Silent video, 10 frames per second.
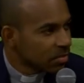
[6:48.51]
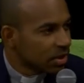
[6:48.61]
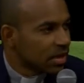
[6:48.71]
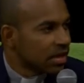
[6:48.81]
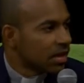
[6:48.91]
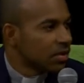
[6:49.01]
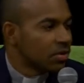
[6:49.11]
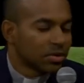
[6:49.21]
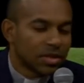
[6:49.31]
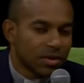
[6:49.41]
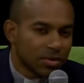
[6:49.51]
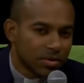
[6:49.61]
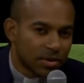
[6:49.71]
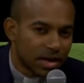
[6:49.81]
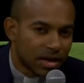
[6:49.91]
porque ya yo no
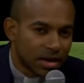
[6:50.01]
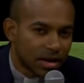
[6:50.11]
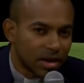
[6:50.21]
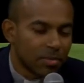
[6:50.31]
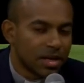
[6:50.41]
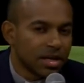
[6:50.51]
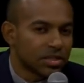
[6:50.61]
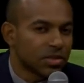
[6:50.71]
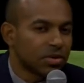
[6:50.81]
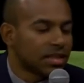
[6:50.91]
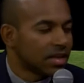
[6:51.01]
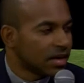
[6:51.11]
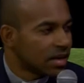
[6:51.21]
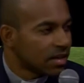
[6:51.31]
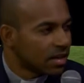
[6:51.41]
tengo la, obligación, la
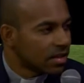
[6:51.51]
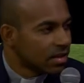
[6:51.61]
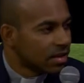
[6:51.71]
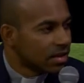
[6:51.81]
tarea de,